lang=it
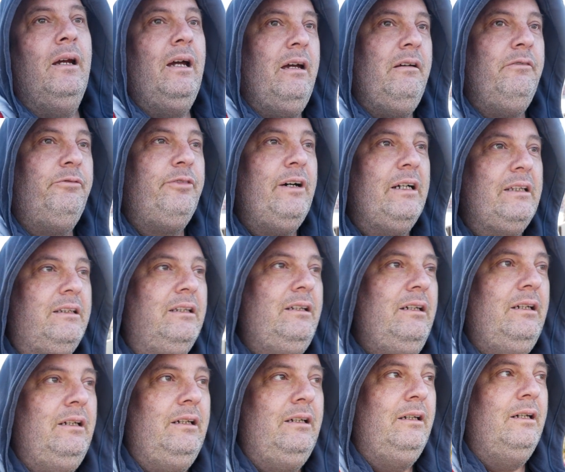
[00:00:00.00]
e
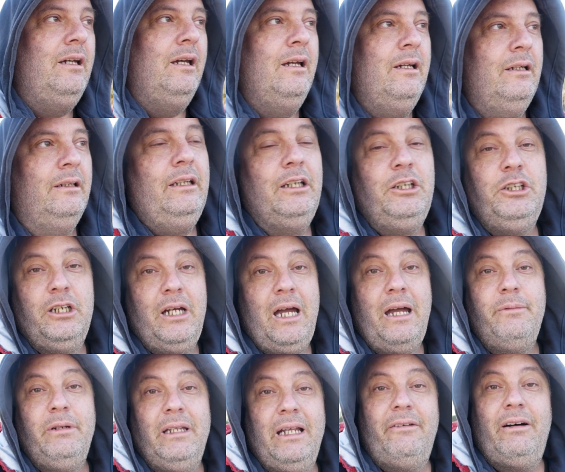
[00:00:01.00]
infatti
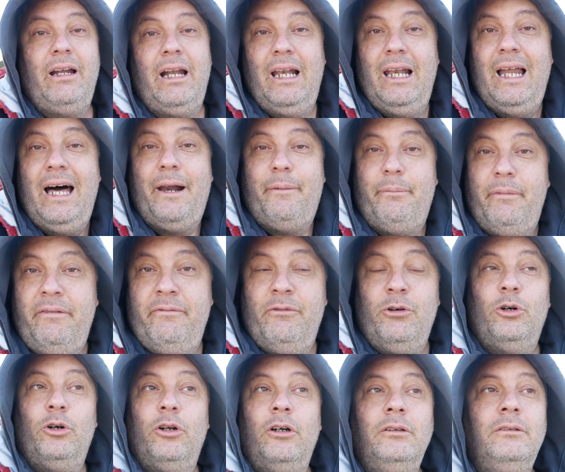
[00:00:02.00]
DJI mi dava l'allarme in
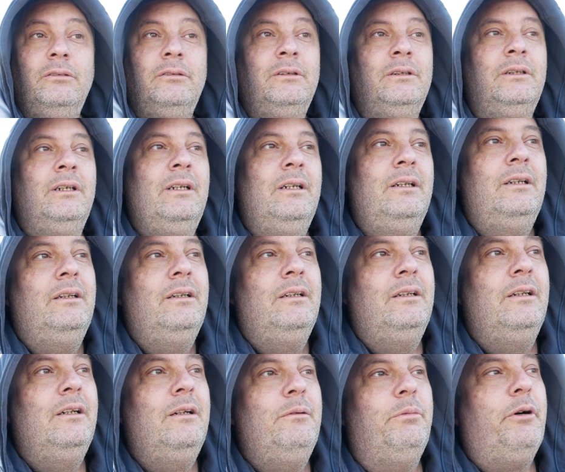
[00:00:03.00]
volo
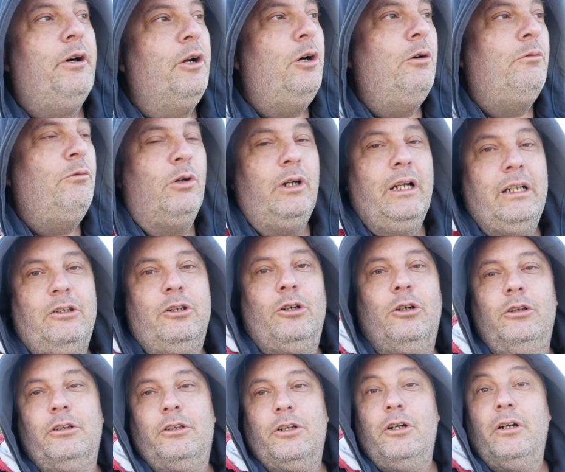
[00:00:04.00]
però un voletto
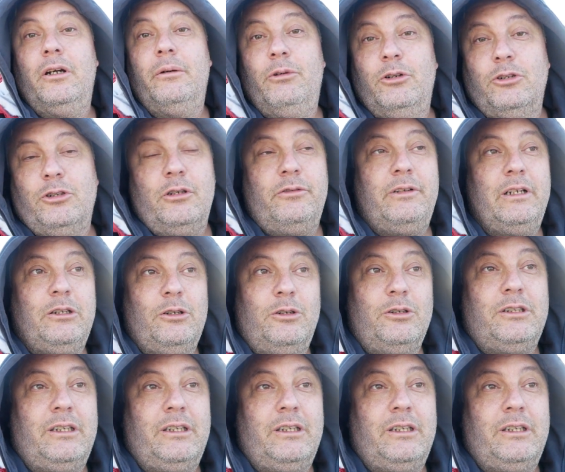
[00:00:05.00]
col drone me lo sono fatto lo